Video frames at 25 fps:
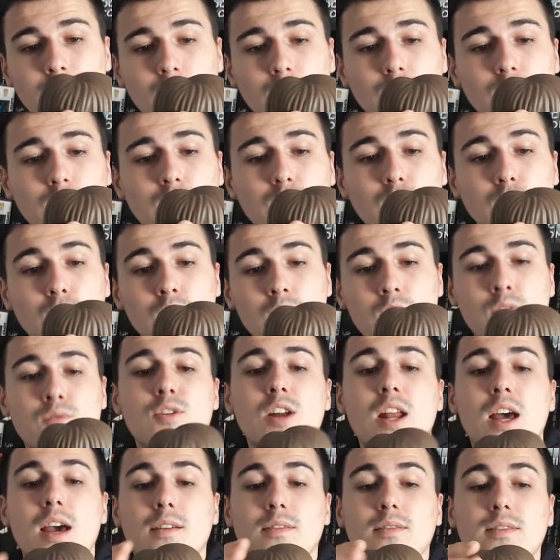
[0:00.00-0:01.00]

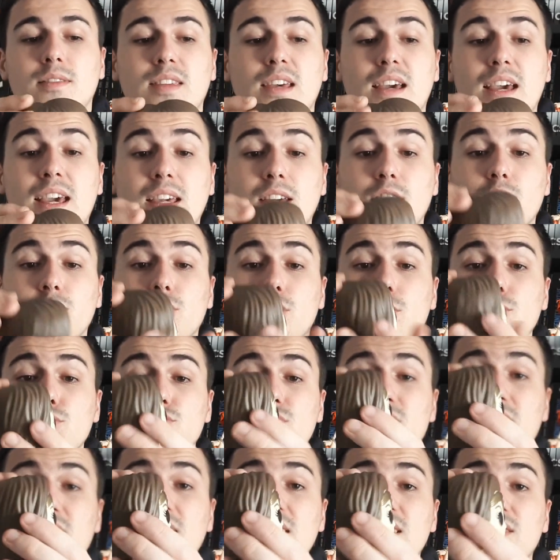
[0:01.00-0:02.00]
voilà, c'est vrai que comme je
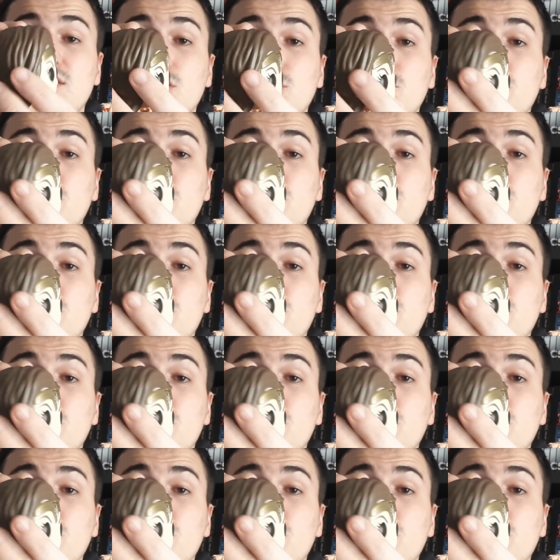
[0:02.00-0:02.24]
vous l'ai dit, ils sortent